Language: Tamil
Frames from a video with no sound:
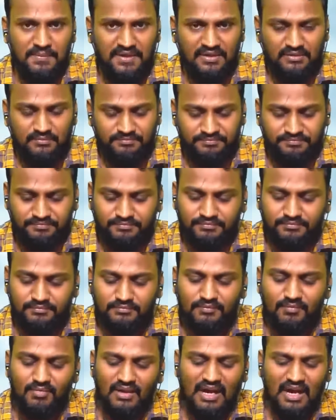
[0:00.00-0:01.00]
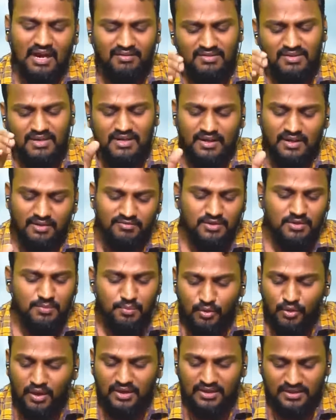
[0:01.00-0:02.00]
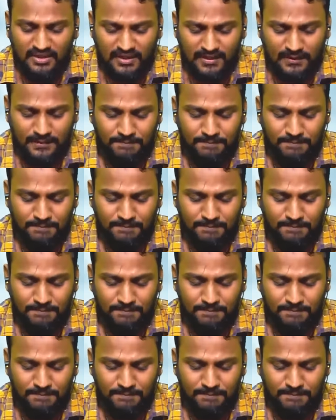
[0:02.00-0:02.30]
ஒ இன்னஹா ஃபில் அஷ்ரில் அவாஹிரேன்